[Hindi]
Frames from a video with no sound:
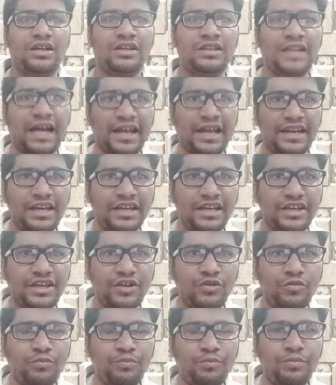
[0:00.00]
डायल के
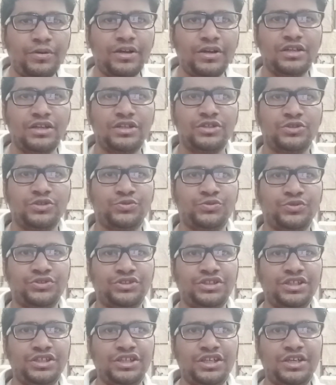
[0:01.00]
ऊपर
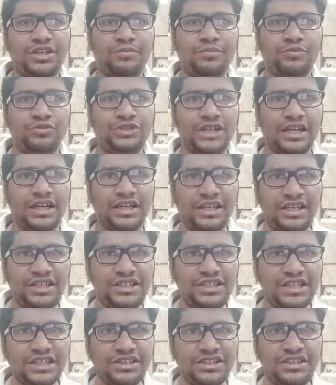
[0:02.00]
स्वस्तिक की पूजा की
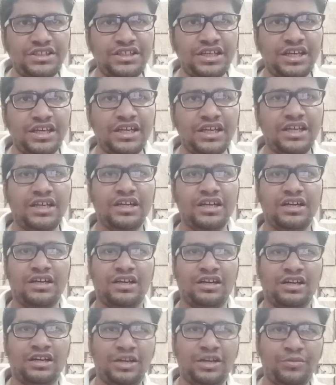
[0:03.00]
जाती है
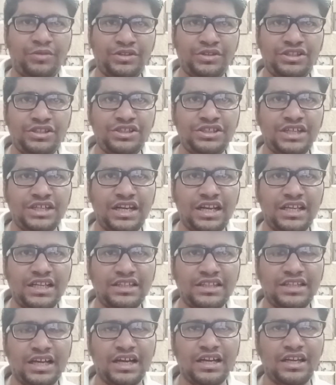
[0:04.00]
अगरबत्ती जला
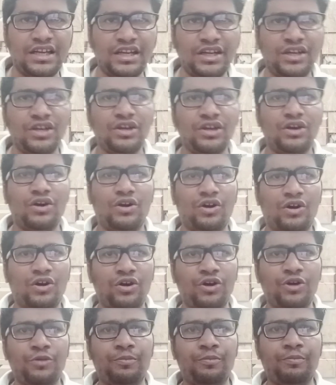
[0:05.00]
जाता है
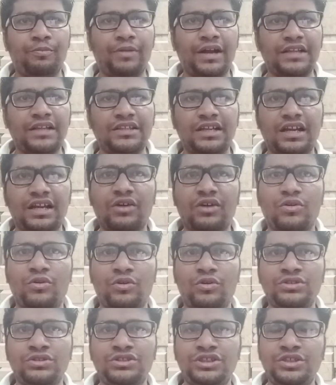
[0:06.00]
और प्रार्थना
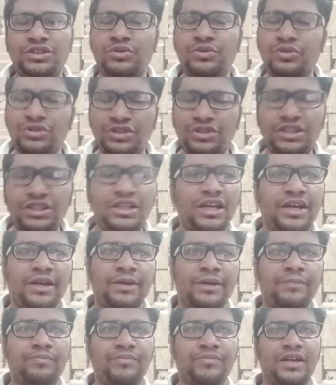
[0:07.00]
कौन सी होती है
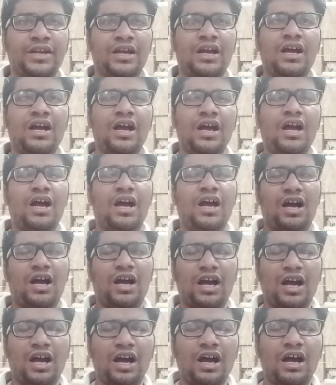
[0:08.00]

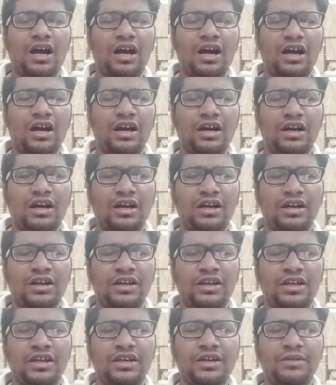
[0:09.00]
आ
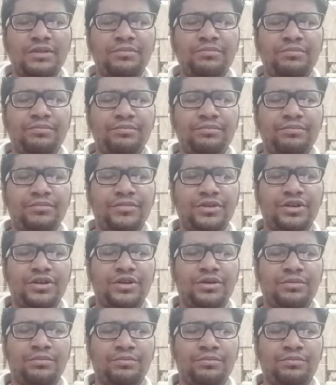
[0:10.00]
गिकम
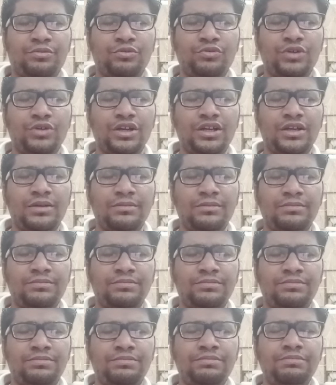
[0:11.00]
भुवन
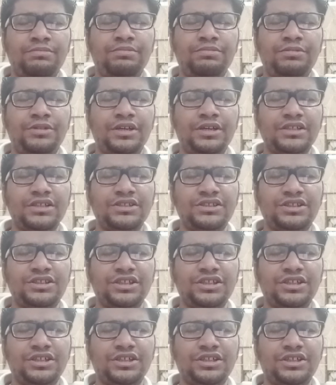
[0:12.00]
यस्य